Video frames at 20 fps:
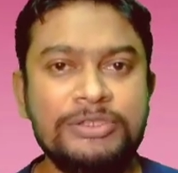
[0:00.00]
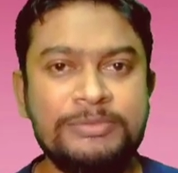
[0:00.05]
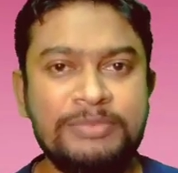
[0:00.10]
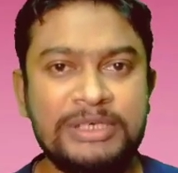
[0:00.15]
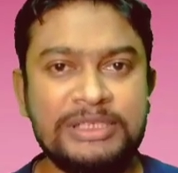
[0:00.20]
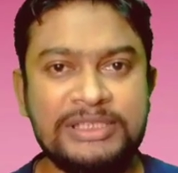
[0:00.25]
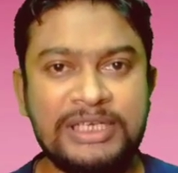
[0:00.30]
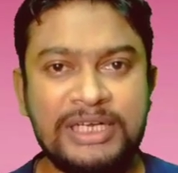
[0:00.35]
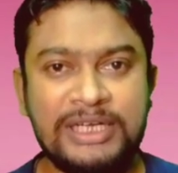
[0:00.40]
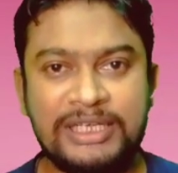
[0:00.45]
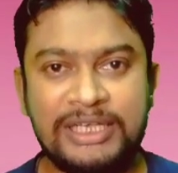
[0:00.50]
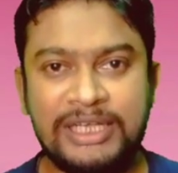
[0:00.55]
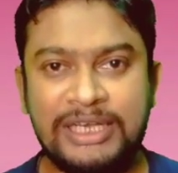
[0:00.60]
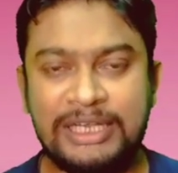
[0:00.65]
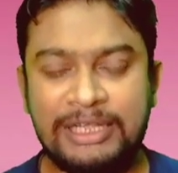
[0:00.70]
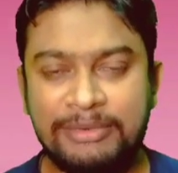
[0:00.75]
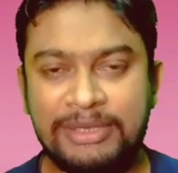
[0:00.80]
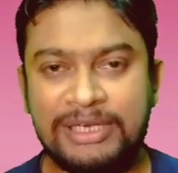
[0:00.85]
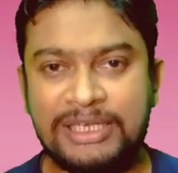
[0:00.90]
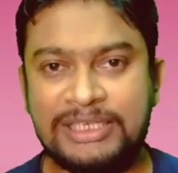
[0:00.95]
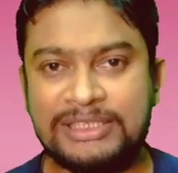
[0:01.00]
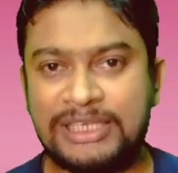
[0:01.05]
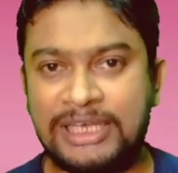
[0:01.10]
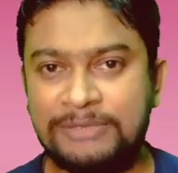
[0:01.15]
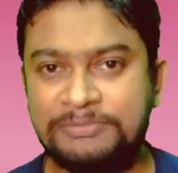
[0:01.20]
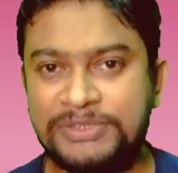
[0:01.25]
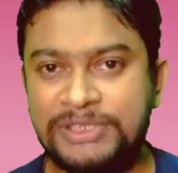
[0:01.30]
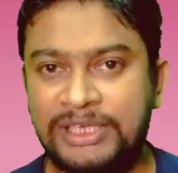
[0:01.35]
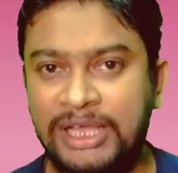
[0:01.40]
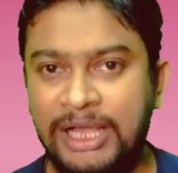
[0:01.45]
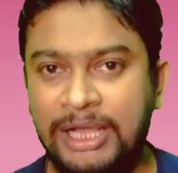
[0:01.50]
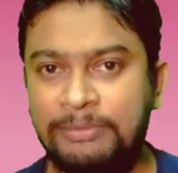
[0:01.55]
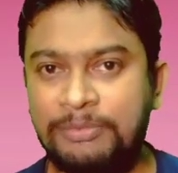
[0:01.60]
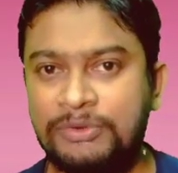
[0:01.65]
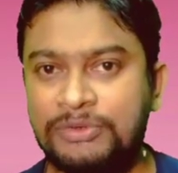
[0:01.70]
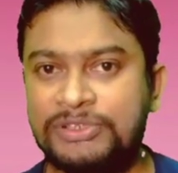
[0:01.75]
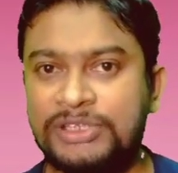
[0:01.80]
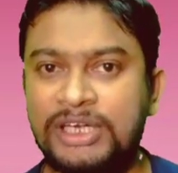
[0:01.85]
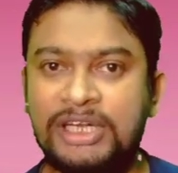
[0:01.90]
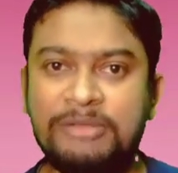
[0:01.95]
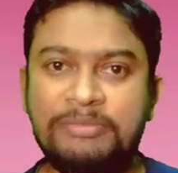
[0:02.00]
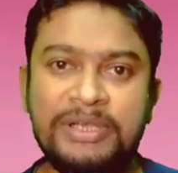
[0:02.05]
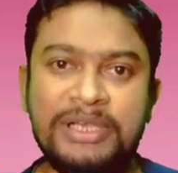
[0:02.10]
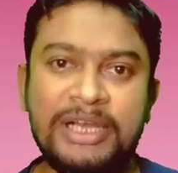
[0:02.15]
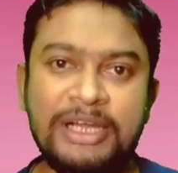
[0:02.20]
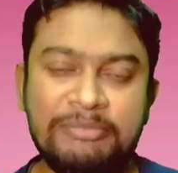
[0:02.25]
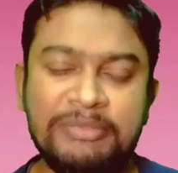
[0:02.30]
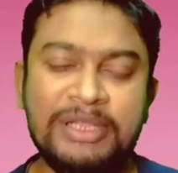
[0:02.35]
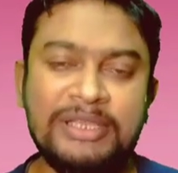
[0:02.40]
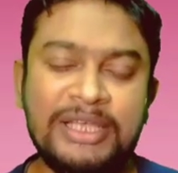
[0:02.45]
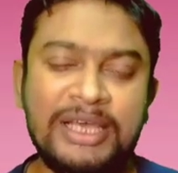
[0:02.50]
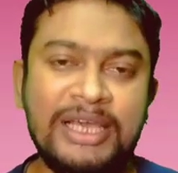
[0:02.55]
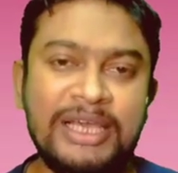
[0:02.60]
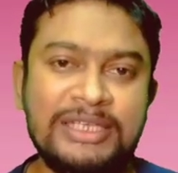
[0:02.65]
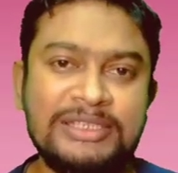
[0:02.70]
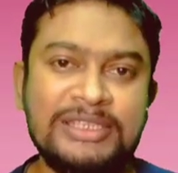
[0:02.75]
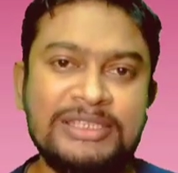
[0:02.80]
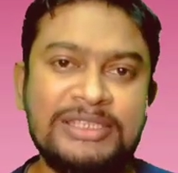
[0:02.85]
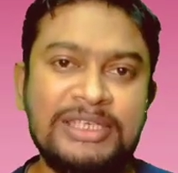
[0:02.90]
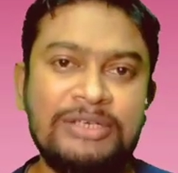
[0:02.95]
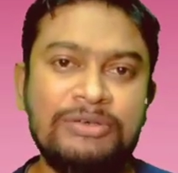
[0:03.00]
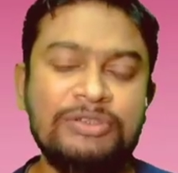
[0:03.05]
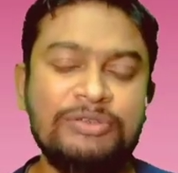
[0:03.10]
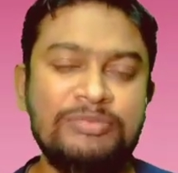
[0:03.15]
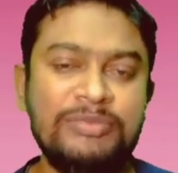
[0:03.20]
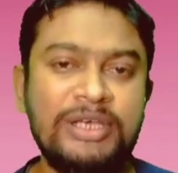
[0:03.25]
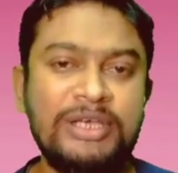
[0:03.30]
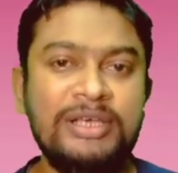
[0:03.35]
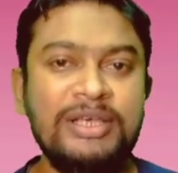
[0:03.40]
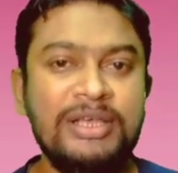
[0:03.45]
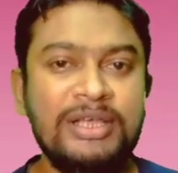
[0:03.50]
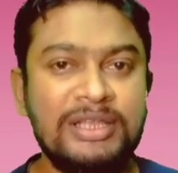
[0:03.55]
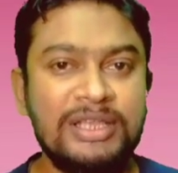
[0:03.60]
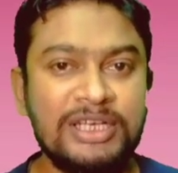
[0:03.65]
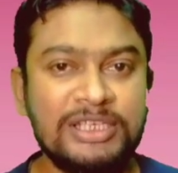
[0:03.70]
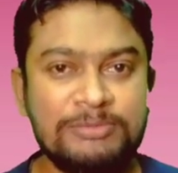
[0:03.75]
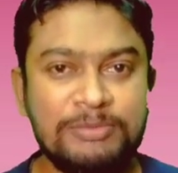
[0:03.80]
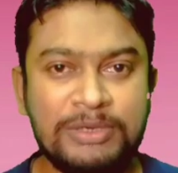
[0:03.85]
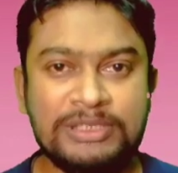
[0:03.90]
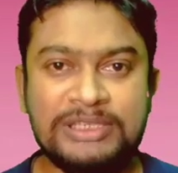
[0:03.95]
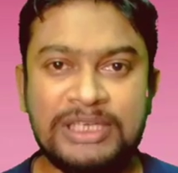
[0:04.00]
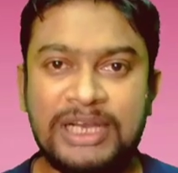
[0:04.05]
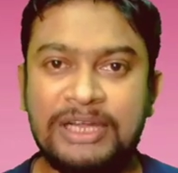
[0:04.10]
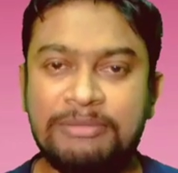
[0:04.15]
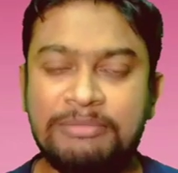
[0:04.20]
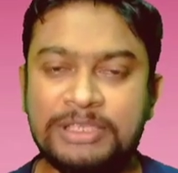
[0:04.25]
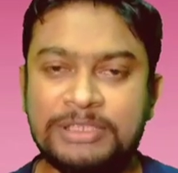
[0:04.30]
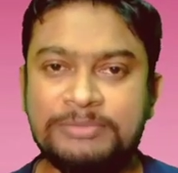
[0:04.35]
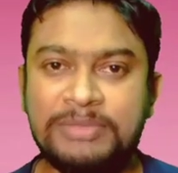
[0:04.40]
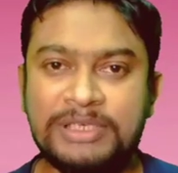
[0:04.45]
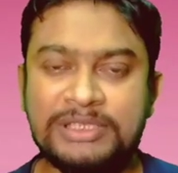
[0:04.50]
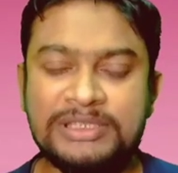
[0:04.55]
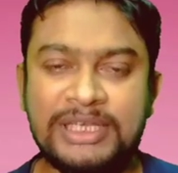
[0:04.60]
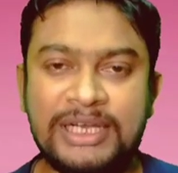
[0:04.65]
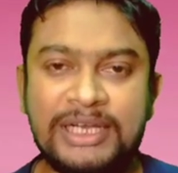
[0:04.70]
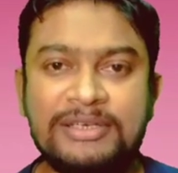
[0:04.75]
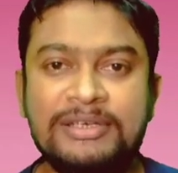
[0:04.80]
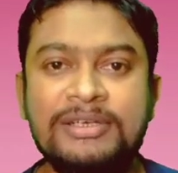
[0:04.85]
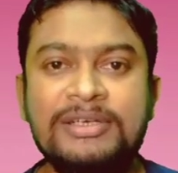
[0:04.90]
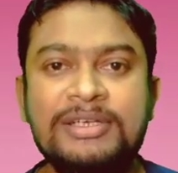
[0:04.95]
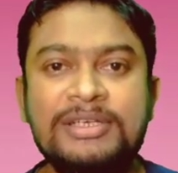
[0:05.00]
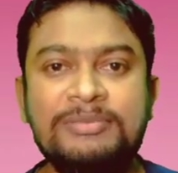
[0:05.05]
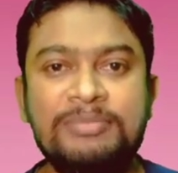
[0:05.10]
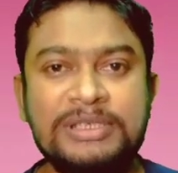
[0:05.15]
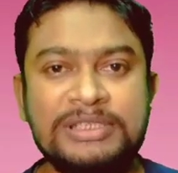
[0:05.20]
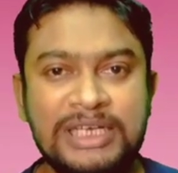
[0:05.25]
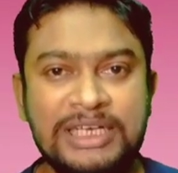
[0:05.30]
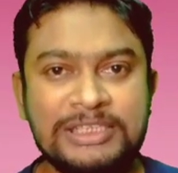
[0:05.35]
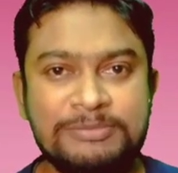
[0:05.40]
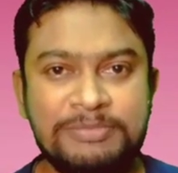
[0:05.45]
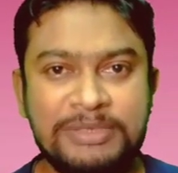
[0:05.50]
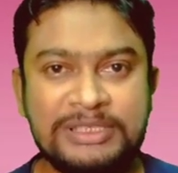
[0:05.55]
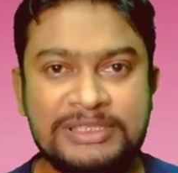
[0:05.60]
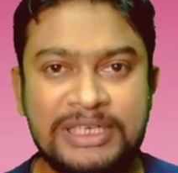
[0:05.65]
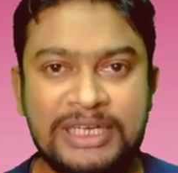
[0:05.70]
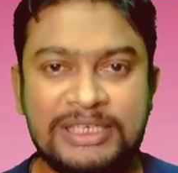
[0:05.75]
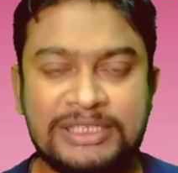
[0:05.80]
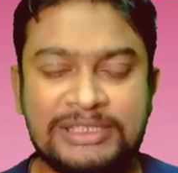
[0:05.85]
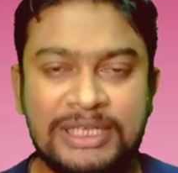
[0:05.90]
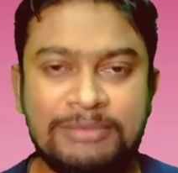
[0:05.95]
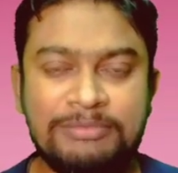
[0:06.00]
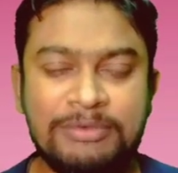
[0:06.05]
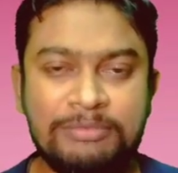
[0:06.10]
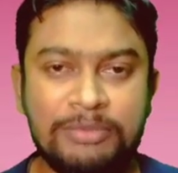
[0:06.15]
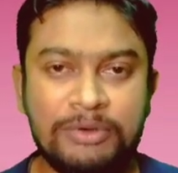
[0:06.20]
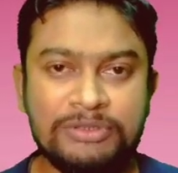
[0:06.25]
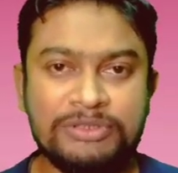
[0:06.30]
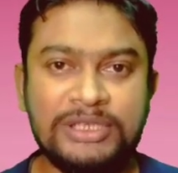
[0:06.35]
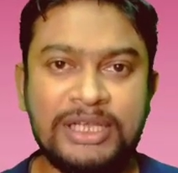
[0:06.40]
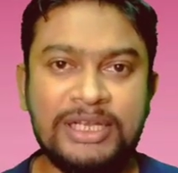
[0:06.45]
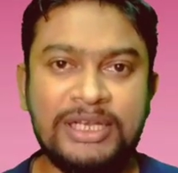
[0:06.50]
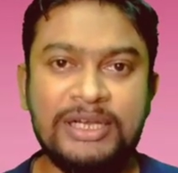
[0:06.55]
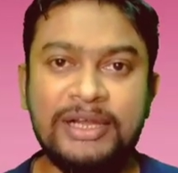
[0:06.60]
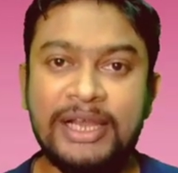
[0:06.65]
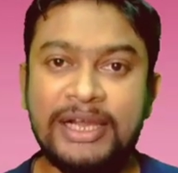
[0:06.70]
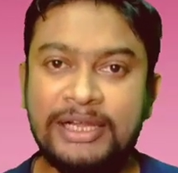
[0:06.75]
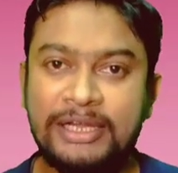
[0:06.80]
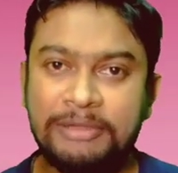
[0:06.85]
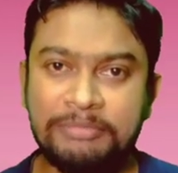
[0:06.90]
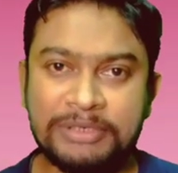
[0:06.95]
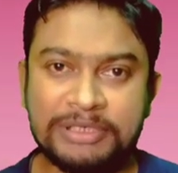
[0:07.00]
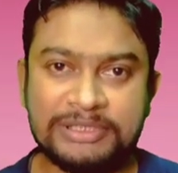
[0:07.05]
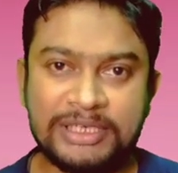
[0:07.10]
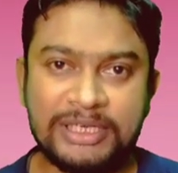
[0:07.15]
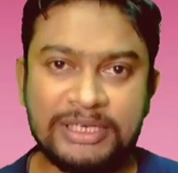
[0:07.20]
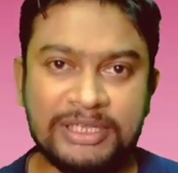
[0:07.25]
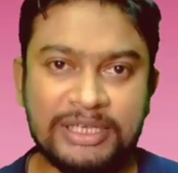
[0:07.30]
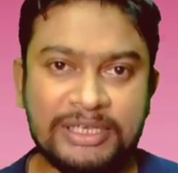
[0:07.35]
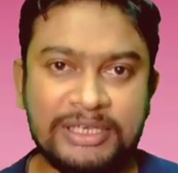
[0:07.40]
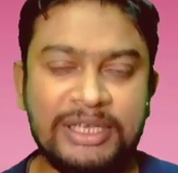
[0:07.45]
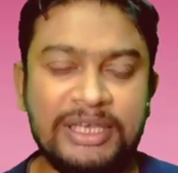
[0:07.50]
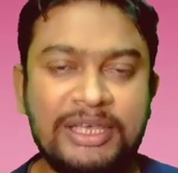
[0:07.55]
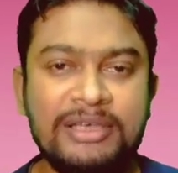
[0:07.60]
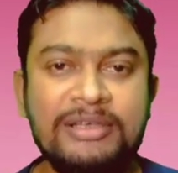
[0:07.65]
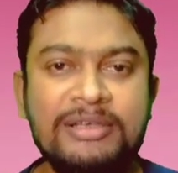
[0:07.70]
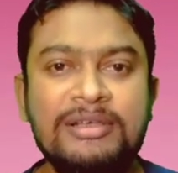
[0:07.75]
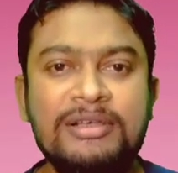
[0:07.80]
उस परसेंट के लेवल के हिसाब से आपको सर्टिफिकेट मिलता है जैसे कि उसमें दस परसेंट बीस परसेंट पचास परसेंट इस टाइप के बहुत सारे नाइन्टी परसेंट तक के